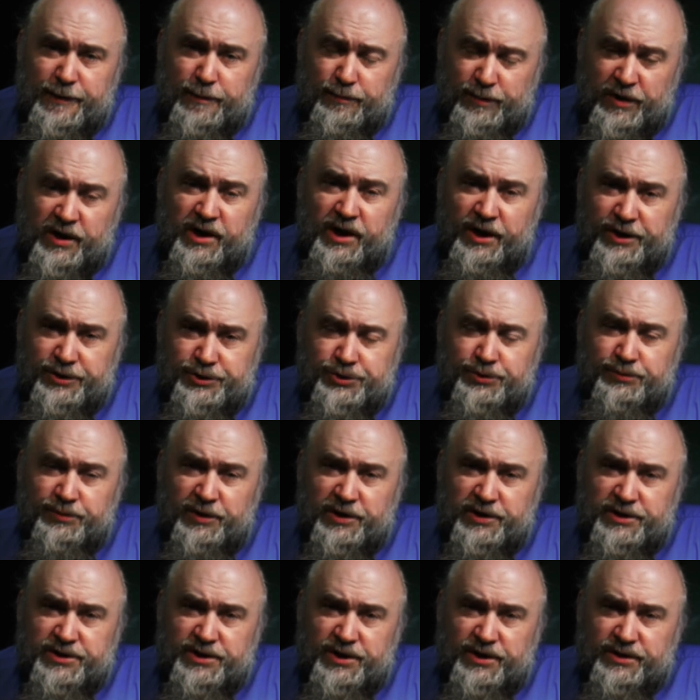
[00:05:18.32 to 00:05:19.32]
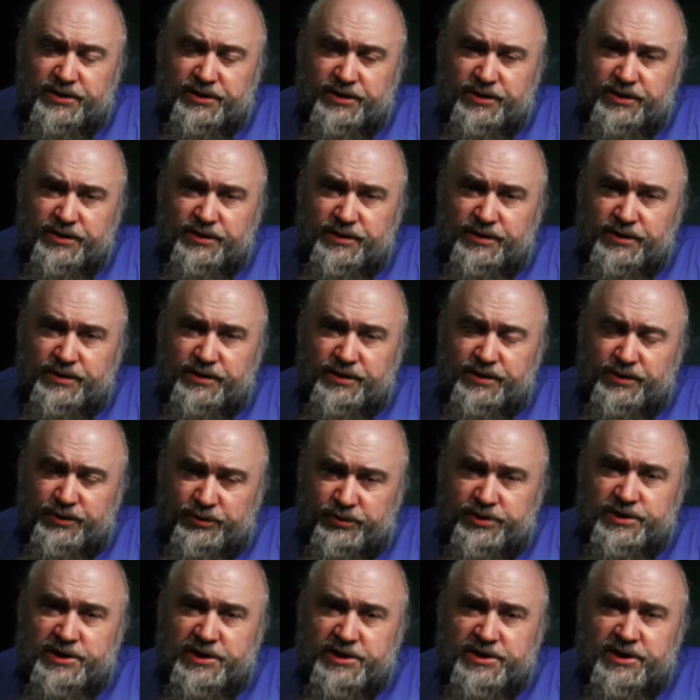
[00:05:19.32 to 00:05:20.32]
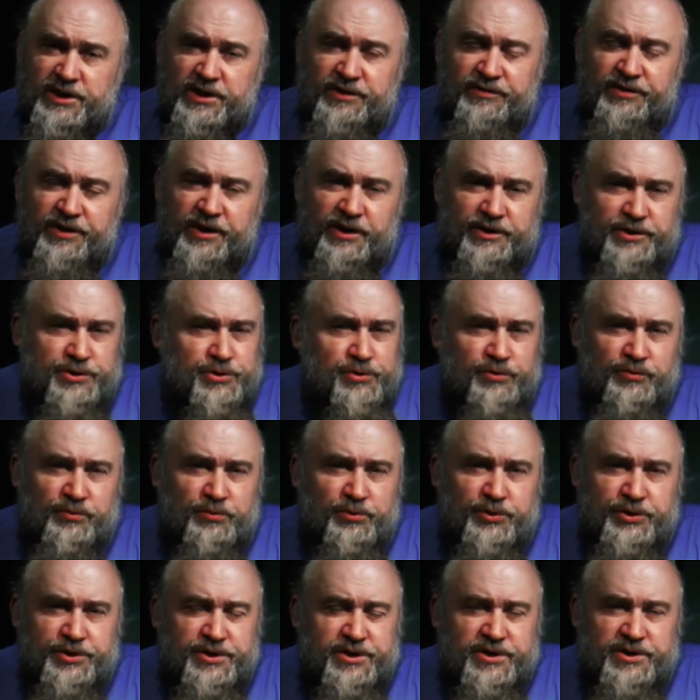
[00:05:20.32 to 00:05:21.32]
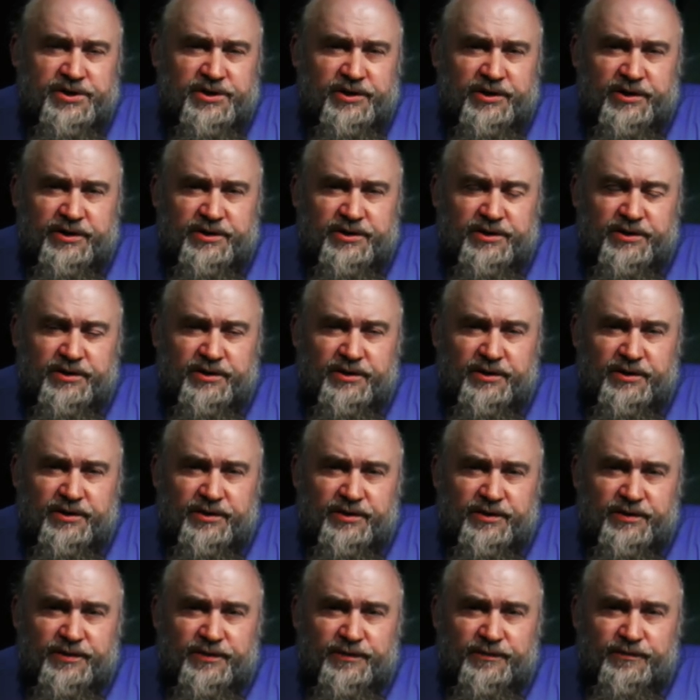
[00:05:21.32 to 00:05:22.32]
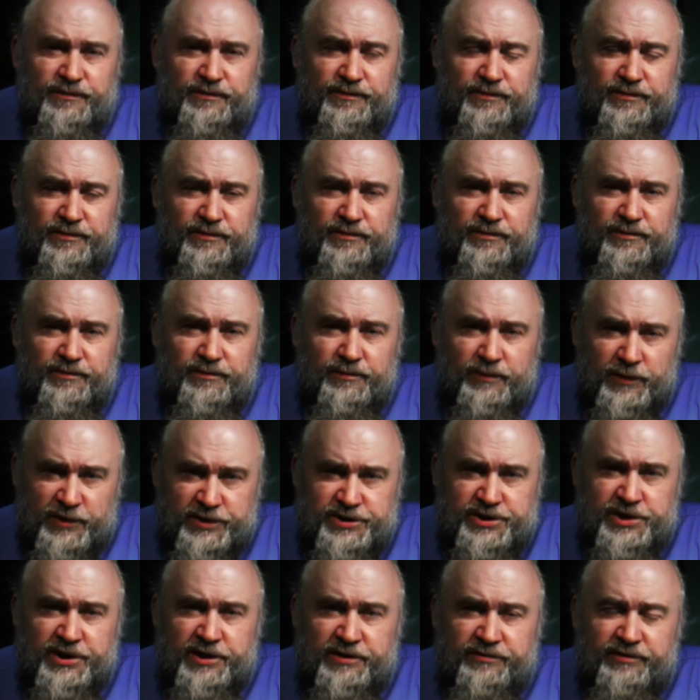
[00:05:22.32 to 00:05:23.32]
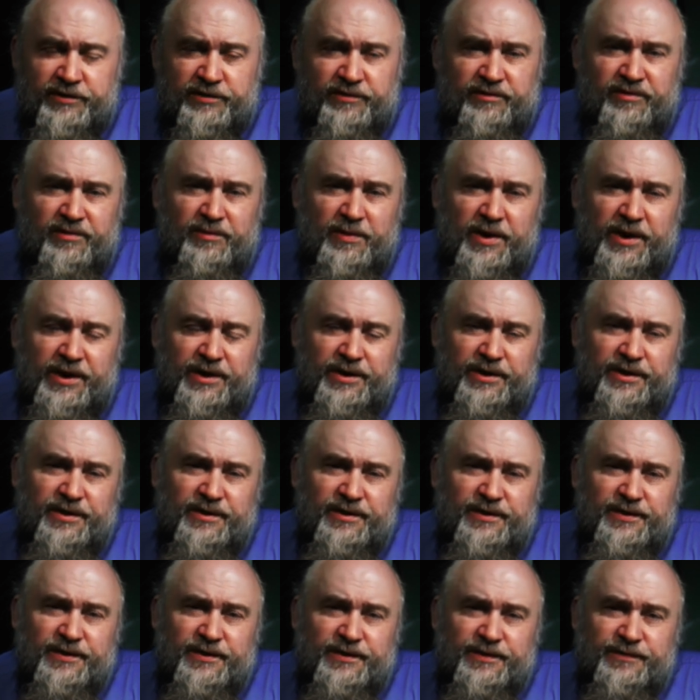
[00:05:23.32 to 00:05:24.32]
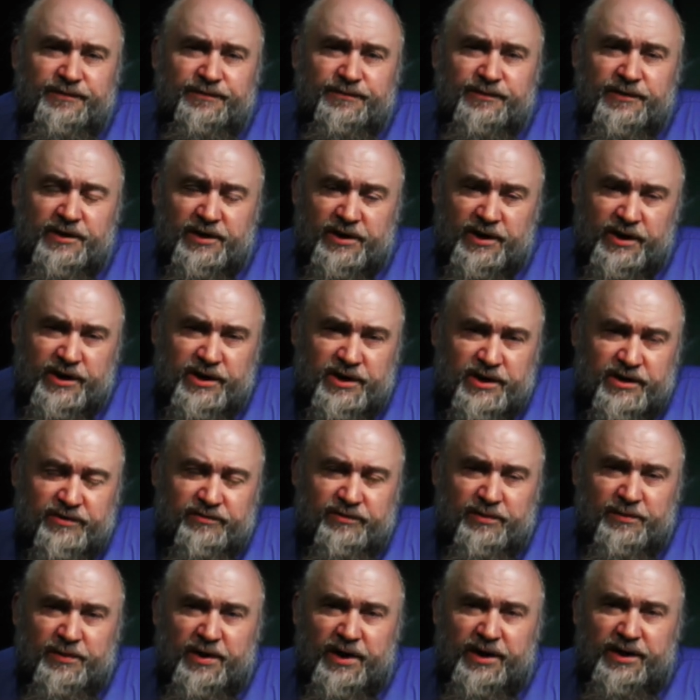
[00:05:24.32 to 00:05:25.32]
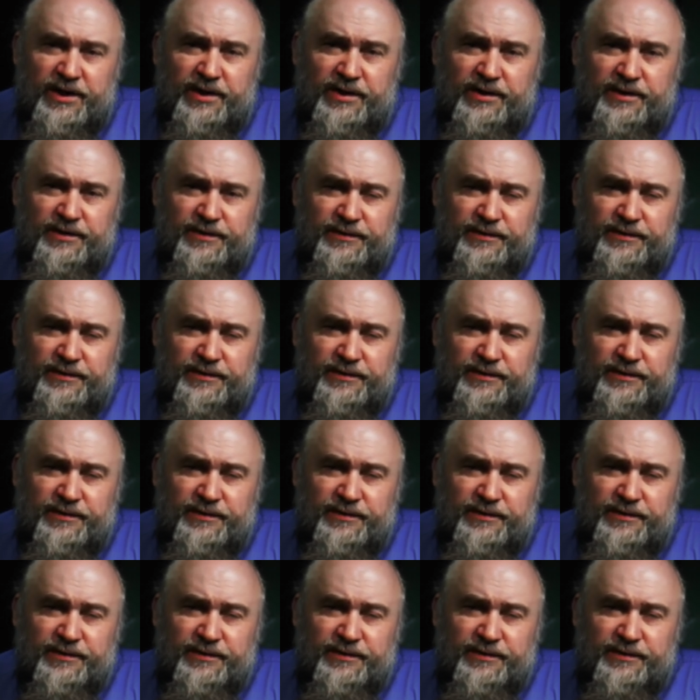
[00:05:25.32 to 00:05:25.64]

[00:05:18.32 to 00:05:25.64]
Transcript: Пока еще молчат. Но если заговорят, что вы будете делать? Молчаливые вы мои, дорогие вы мои,